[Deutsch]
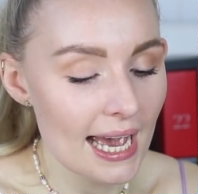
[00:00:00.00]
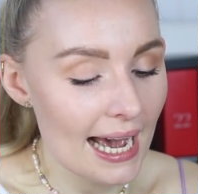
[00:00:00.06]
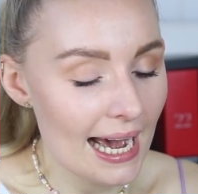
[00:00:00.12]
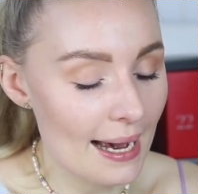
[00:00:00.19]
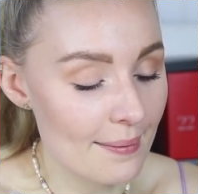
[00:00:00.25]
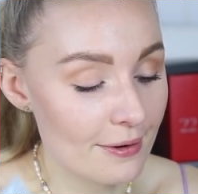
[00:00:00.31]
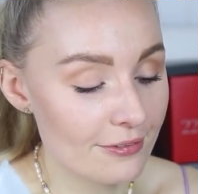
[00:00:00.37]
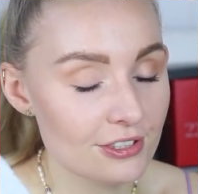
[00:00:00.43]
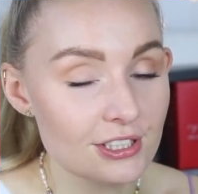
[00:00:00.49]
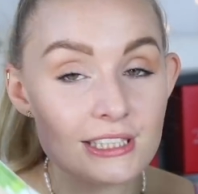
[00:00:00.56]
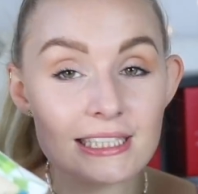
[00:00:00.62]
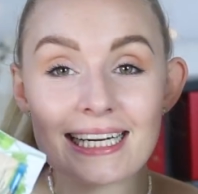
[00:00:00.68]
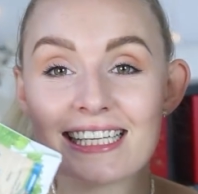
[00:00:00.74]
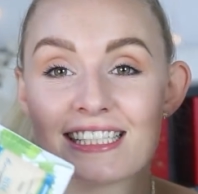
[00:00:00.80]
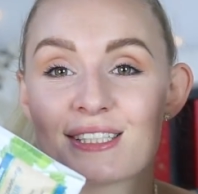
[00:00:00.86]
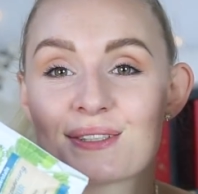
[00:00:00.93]
Aber finde ich ja
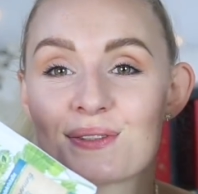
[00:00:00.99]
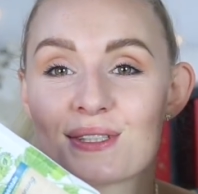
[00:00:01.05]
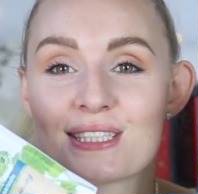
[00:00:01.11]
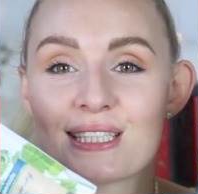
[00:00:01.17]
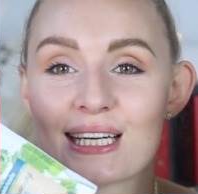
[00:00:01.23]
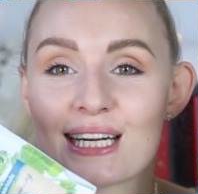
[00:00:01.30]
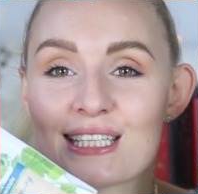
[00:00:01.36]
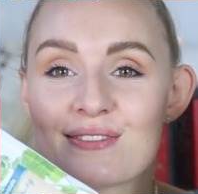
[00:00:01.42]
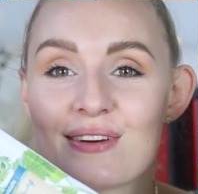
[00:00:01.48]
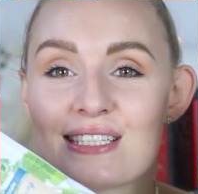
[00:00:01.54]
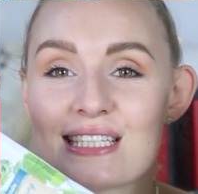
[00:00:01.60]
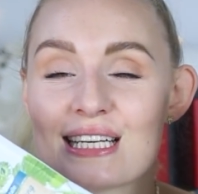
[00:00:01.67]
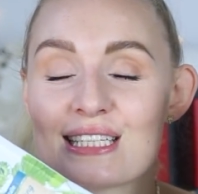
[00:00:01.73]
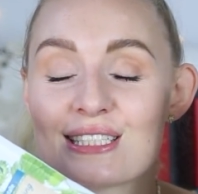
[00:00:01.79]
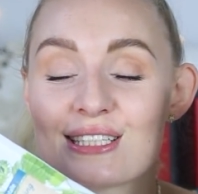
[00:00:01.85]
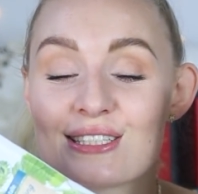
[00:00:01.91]
richtig cool, dass da gleich zwei
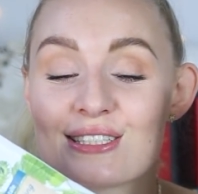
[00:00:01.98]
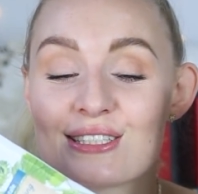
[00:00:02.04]
Sachen drin